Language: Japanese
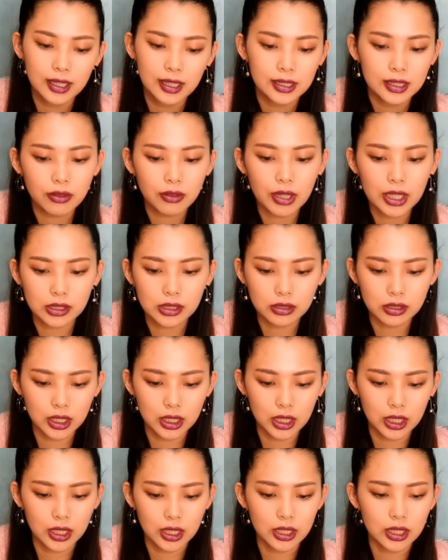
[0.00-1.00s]
では
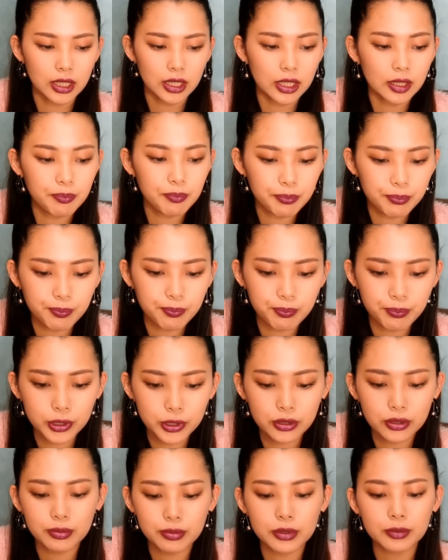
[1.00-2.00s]
次リッ
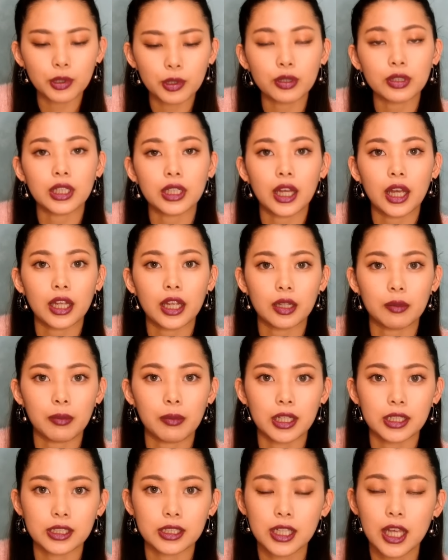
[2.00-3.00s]
プ部門に入り
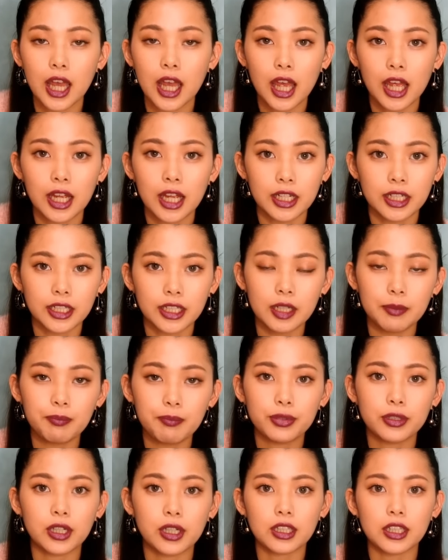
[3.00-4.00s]
ます
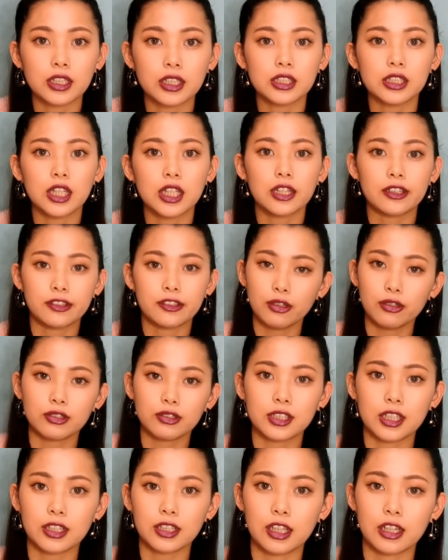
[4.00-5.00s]
リップはですね今日つ
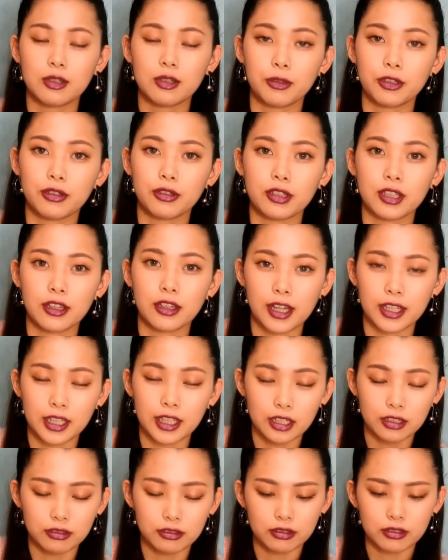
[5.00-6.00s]
けてるものでは
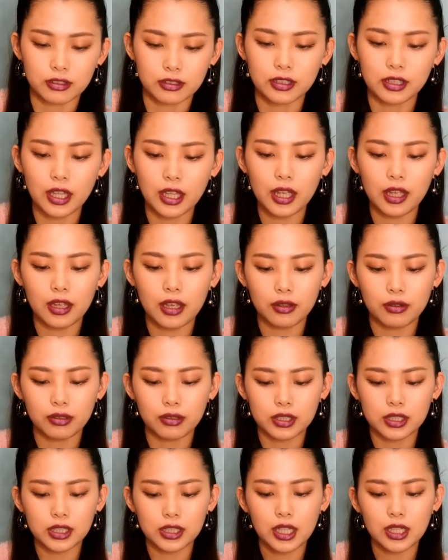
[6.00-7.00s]
なくってこ
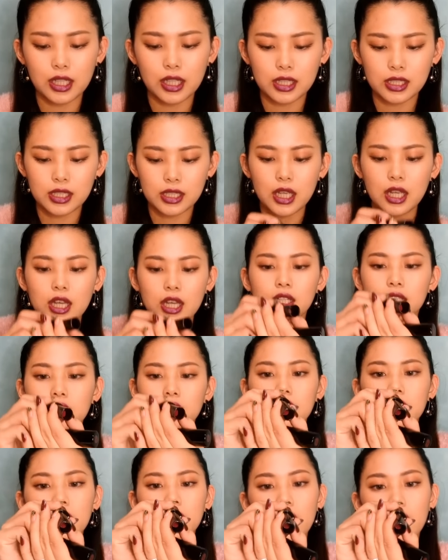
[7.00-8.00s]
ちらです資
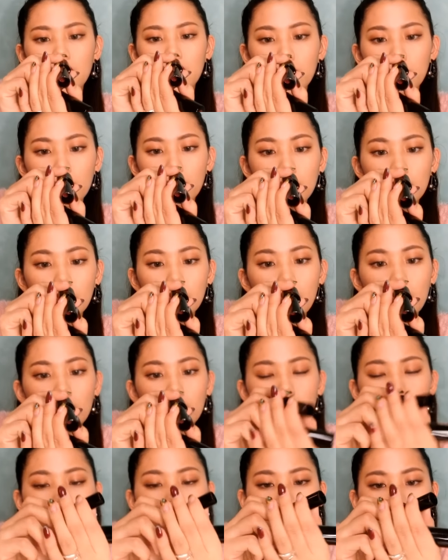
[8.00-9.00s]
生堂の
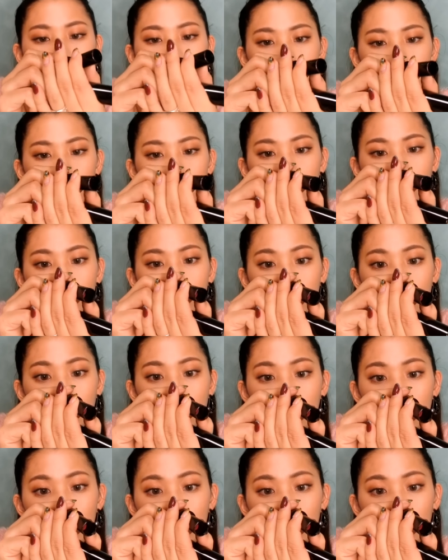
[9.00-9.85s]
ルージュルージュの